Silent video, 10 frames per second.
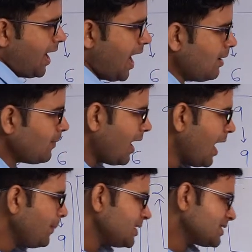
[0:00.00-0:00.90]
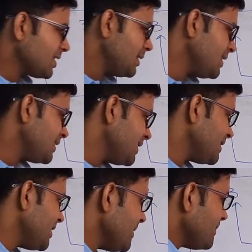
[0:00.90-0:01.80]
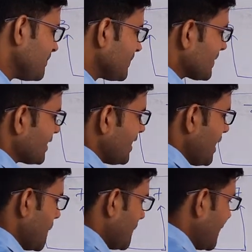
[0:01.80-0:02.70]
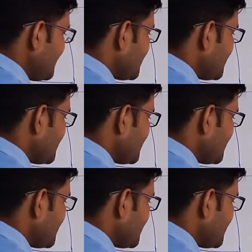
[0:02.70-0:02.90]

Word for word: अब आप इसके लिए देखिए भाई